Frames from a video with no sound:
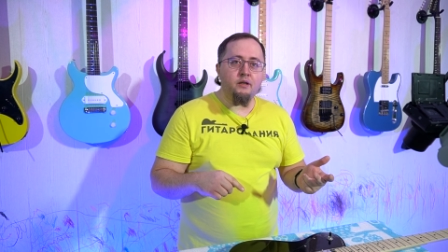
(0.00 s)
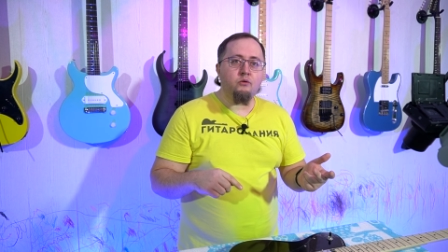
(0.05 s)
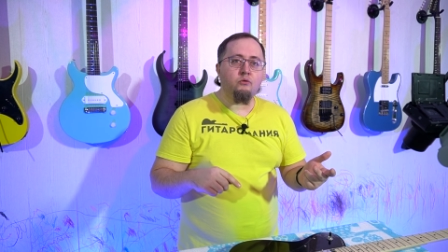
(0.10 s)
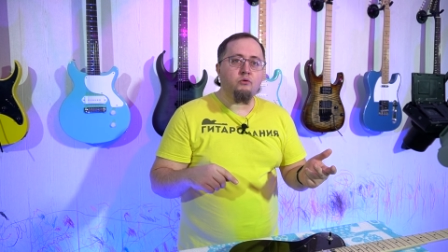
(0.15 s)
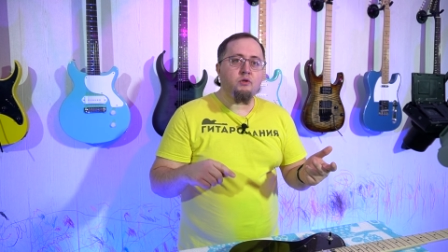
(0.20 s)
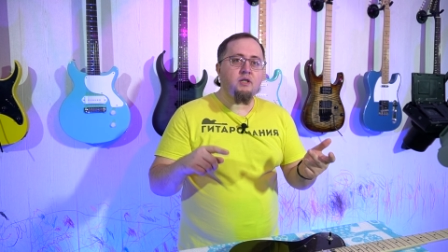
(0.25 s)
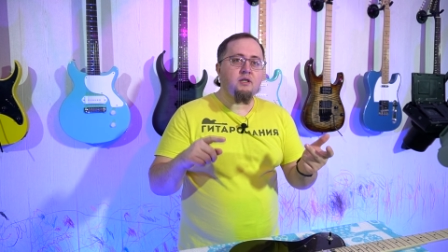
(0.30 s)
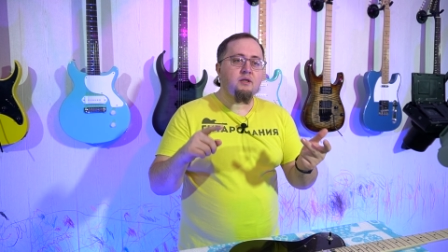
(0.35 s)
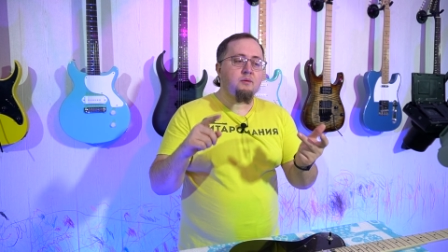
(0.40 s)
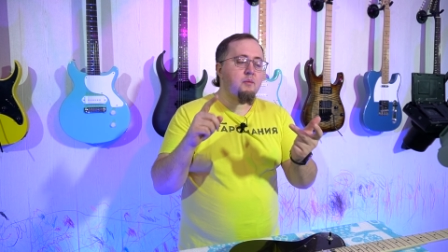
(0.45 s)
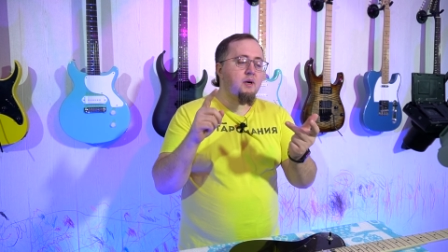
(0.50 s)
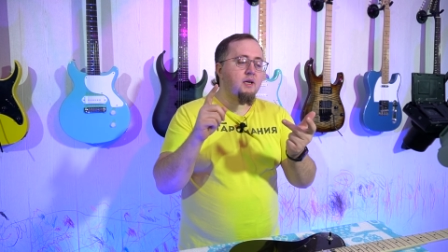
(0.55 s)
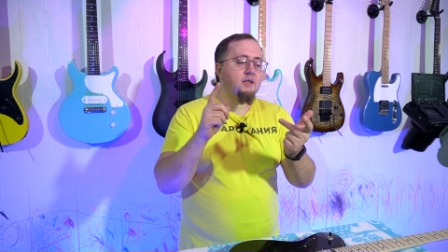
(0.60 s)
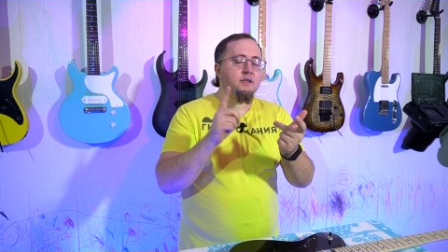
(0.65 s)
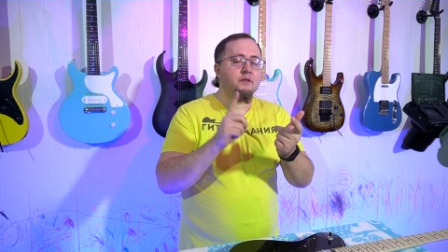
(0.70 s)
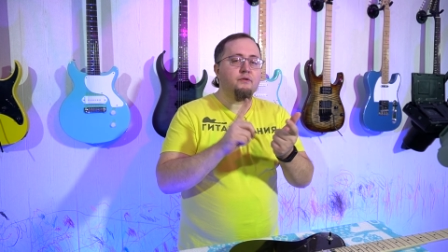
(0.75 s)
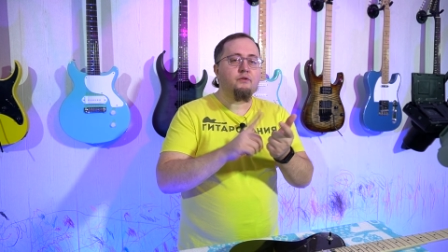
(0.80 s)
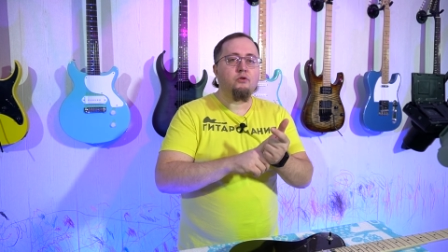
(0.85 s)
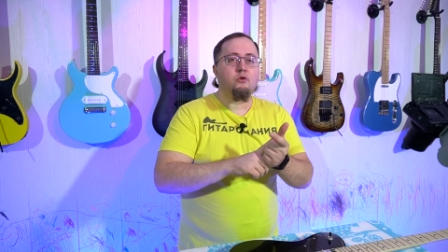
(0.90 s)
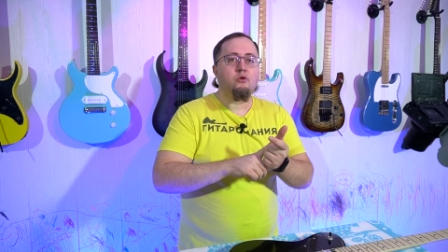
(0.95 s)
нужно
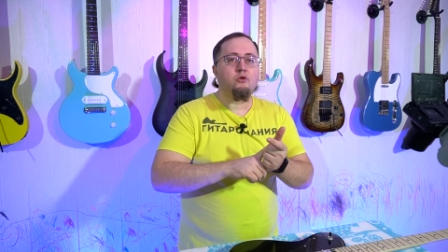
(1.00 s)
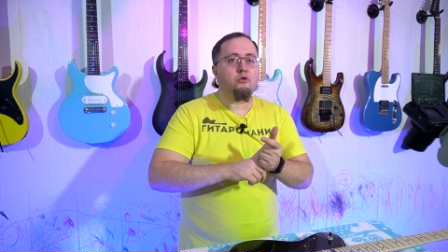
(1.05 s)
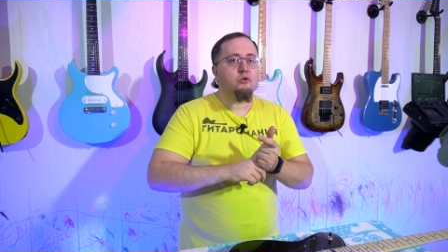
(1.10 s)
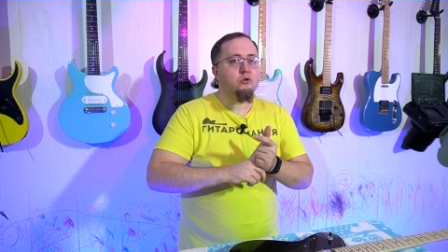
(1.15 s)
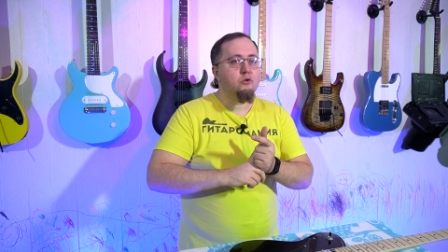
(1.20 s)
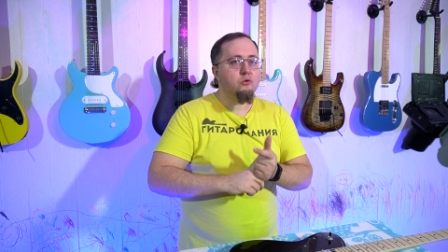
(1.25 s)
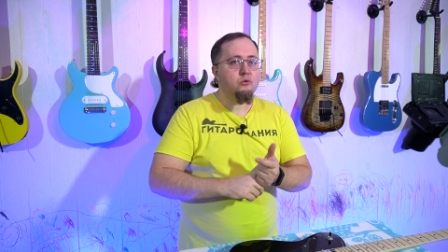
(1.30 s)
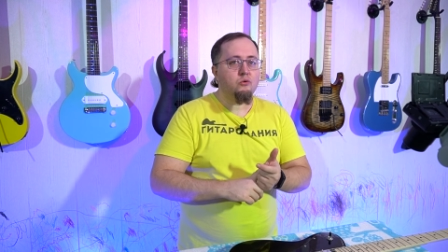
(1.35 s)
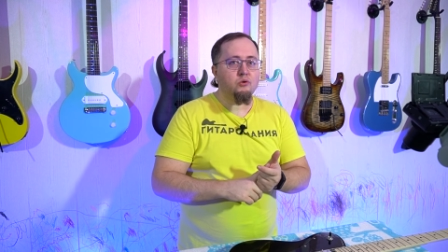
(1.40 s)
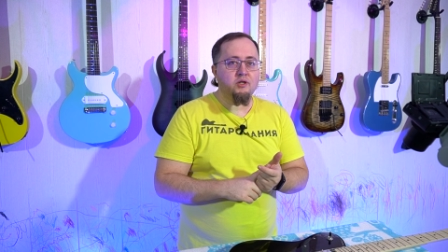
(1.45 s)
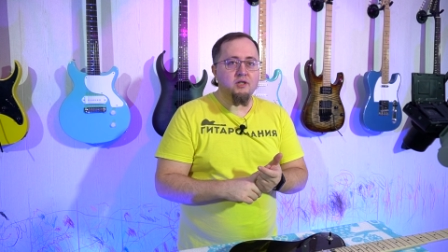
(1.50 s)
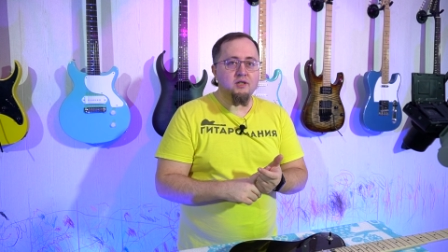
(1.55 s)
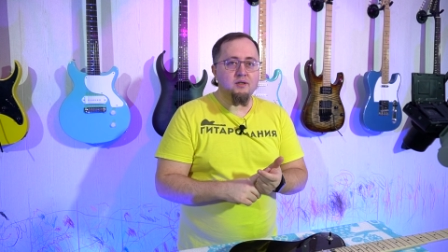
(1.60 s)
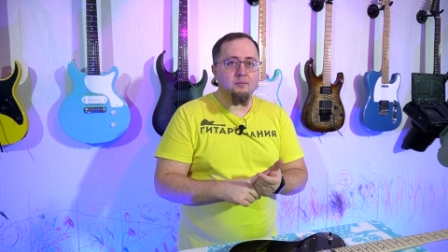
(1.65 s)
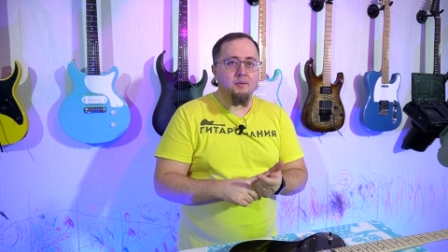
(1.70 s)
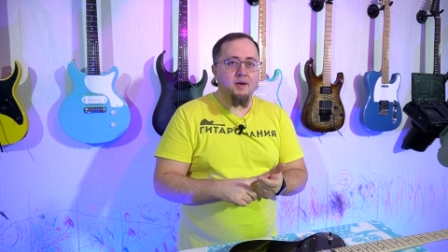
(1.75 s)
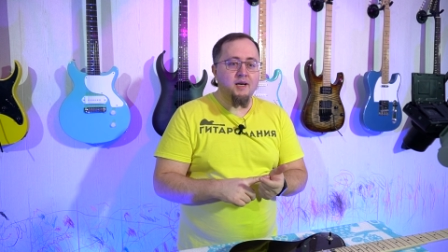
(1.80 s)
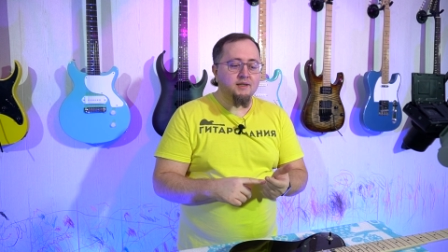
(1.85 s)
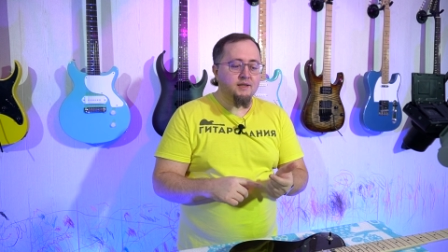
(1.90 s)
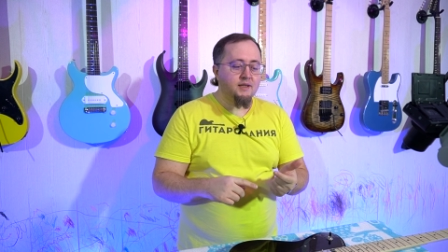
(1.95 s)
смазать все, что нужно
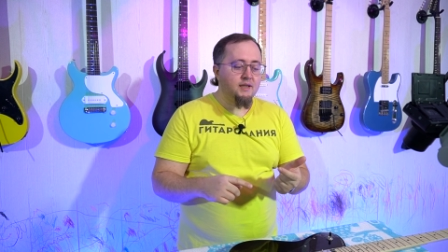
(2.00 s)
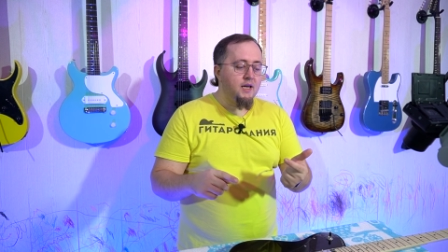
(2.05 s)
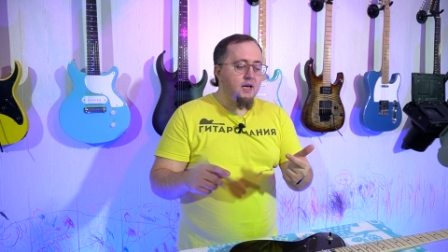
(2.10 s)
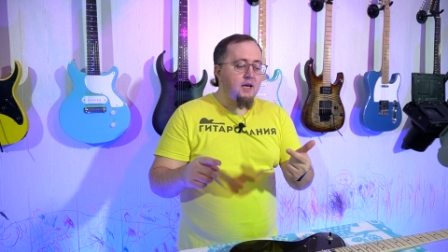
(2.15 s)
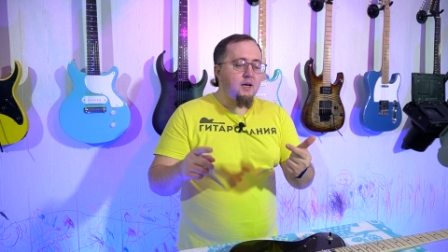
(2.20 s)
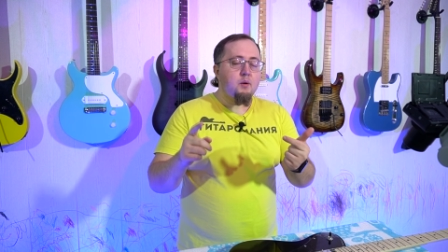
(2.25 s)
смазать,